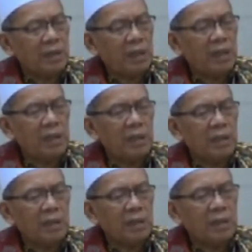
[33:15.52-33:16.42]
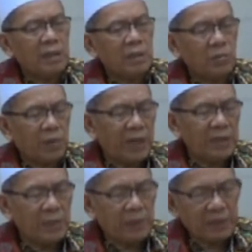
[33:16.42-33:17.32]
jadi nuka
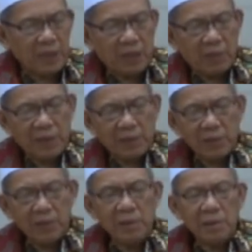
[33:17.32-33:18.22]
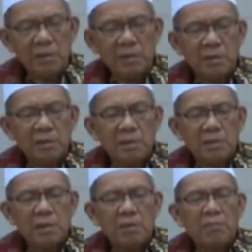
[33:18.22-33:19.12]
hiji patilawatun
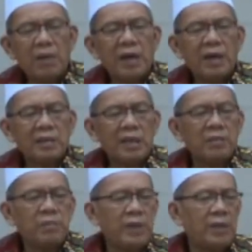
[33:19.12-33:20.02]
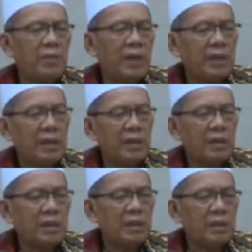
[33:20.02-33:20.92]
ma'atad biril makna
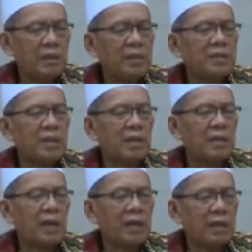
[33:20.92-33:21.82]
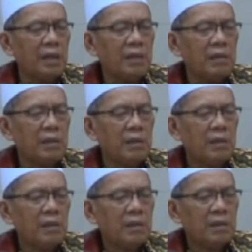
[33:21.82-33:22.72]
disertakan
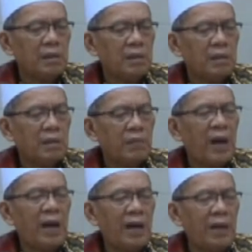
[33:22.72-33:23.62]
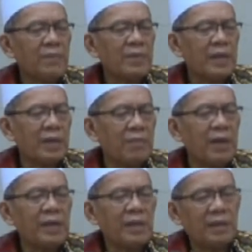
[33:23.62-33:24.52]
paham karena
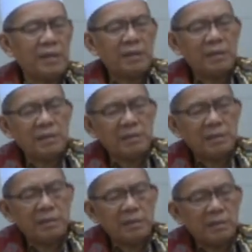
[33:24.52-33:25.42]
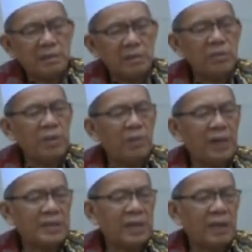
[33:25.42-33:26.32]
maknana nu
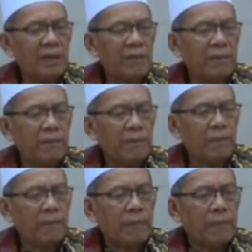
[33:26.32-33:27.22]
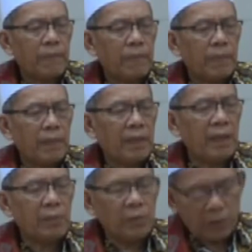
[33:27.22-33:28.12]
dibaca di
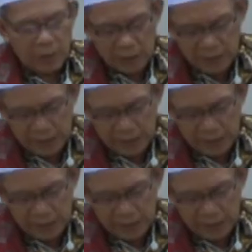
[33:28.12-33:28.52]
lamun orang